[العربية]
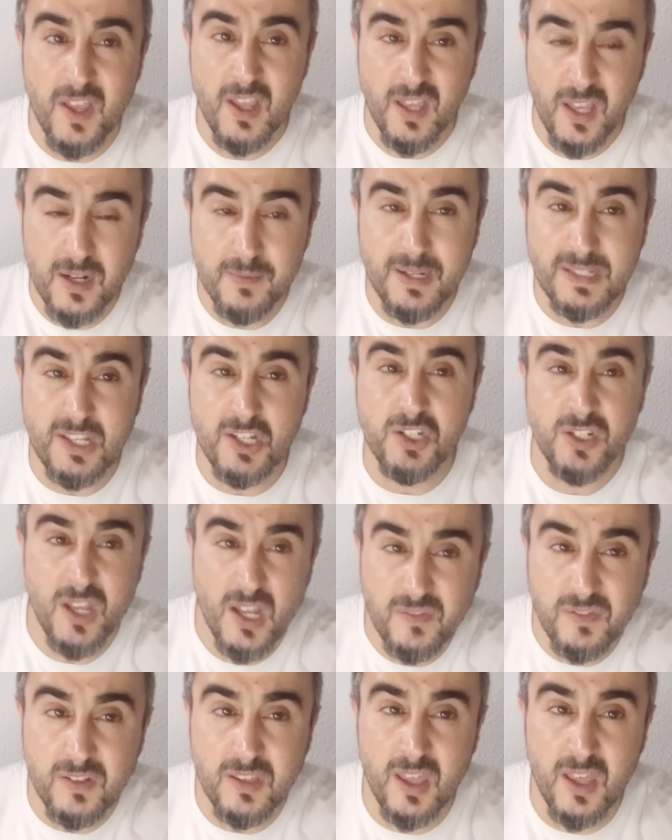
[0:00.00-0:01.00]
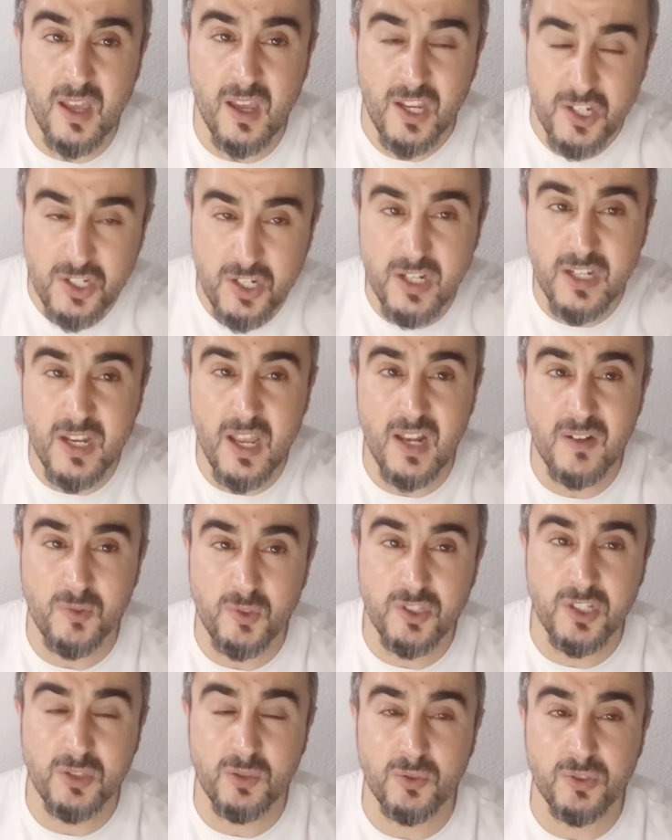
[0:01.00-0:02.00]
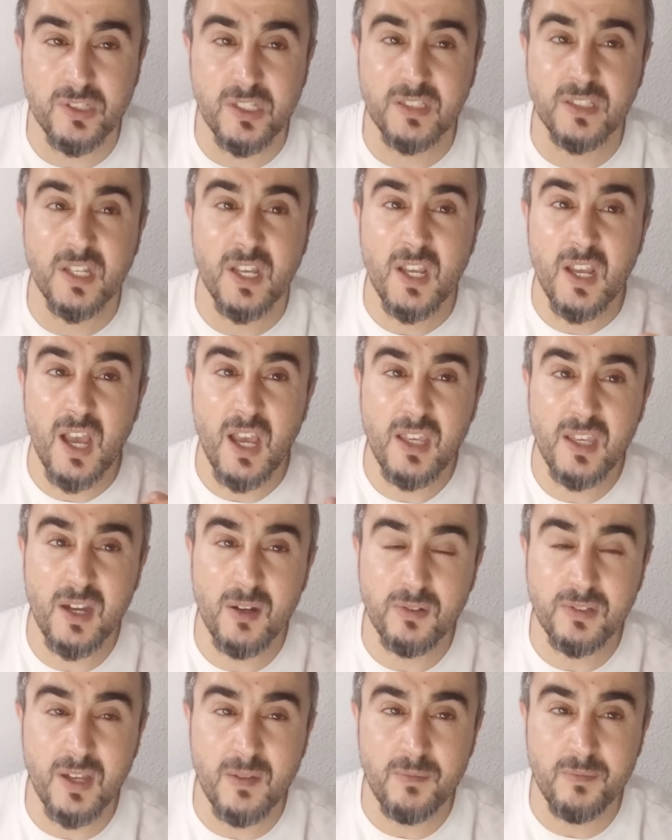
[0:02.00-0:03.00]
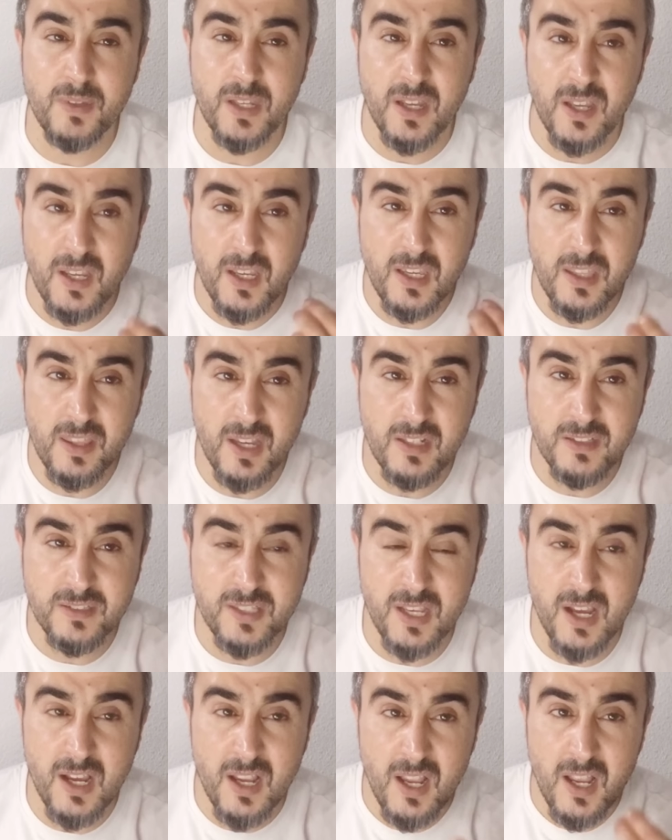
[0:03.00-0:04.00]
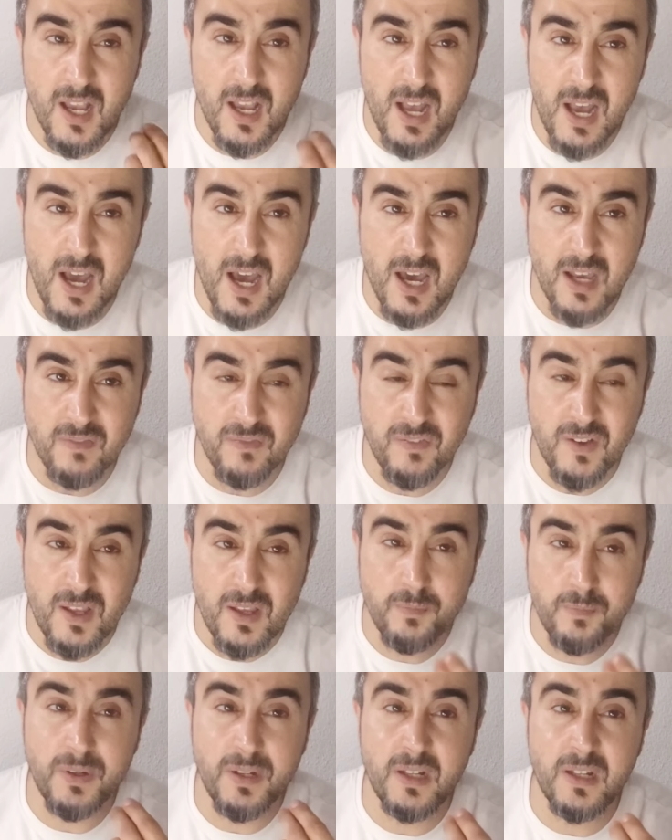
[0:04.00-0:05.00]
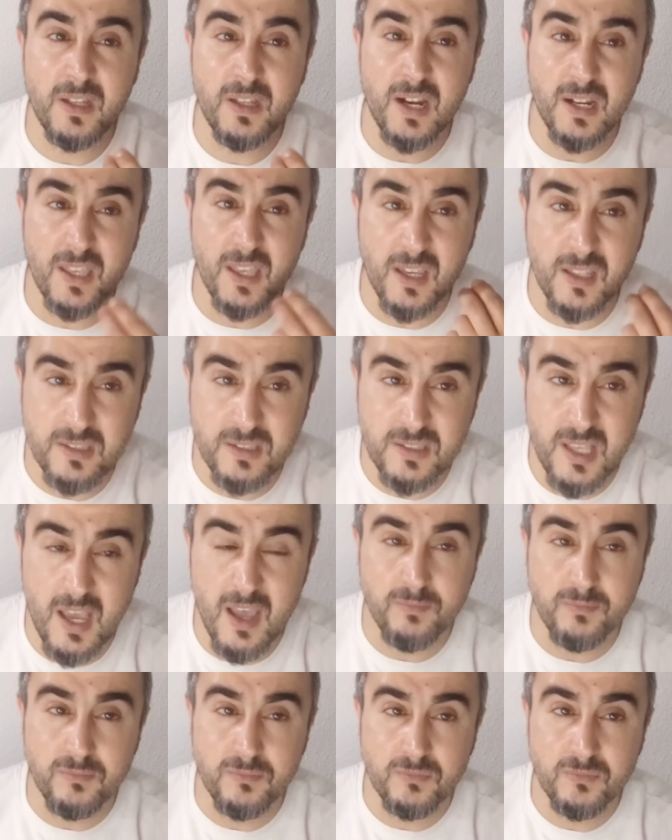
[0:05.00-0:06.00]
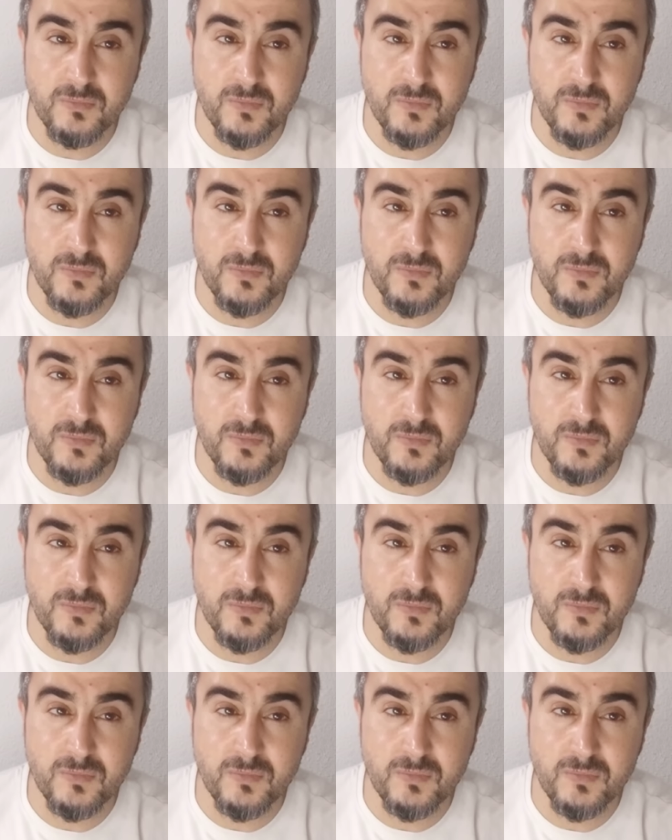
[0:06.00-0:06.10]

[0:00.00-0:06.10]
14000 كذا 20000 وزيد وزيد ايا ولد عمي اذا انت عارف باللي راك خدام